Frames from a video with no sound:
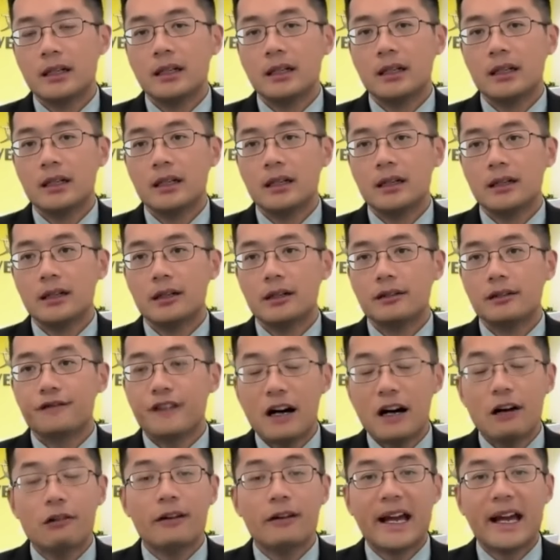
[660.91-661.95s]
呃
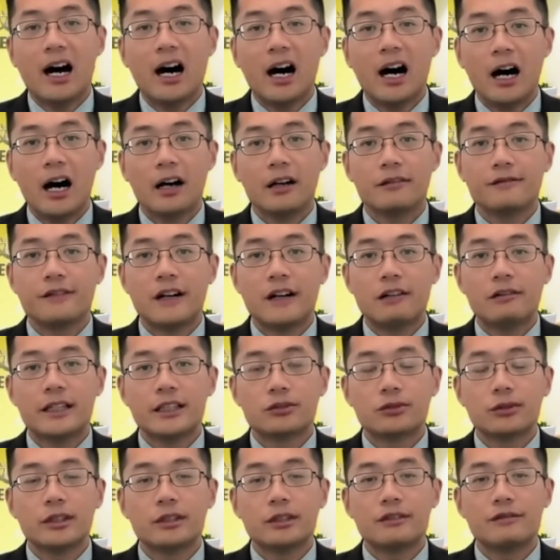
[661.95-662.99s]
范围哈，范
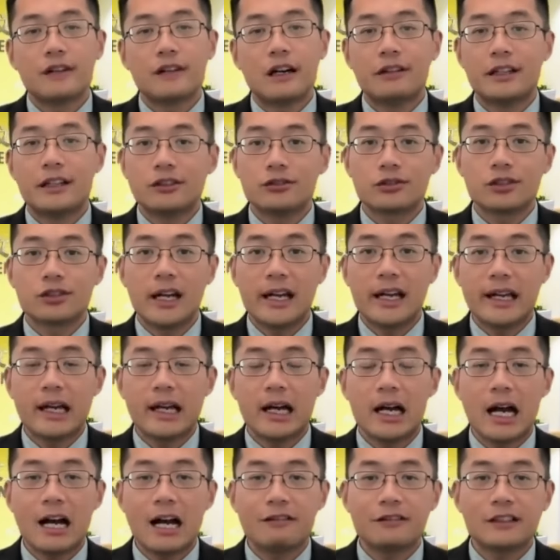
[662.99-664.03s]
围所谓的范围就是，
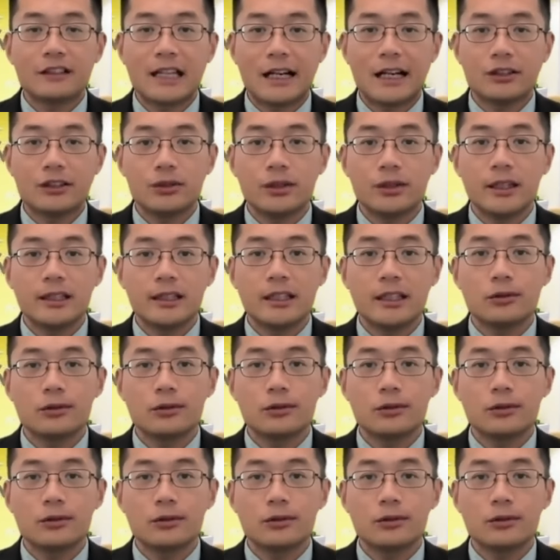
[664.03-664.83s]
哎，哈佛大学、